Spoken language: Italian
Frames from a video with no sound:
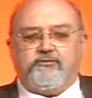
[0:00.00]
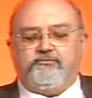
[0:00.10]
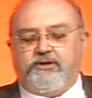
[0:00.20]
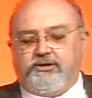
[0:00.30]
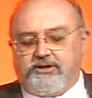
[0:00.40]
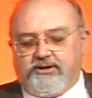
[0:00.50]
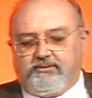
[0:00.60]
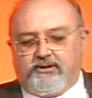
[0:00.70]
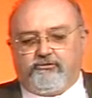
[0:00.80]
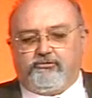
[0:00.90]
fece i
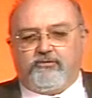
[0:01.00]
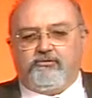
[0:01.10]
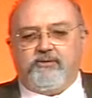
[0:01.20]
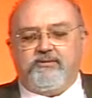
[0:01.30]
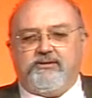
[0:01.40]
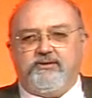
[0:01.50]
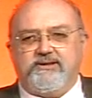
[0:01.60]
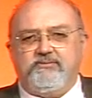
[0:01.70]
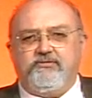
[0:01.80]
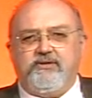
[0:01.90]
playoff ma fu eliminato in
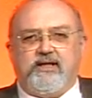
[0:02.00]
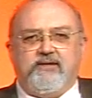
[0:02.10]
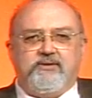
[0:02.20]
semifinale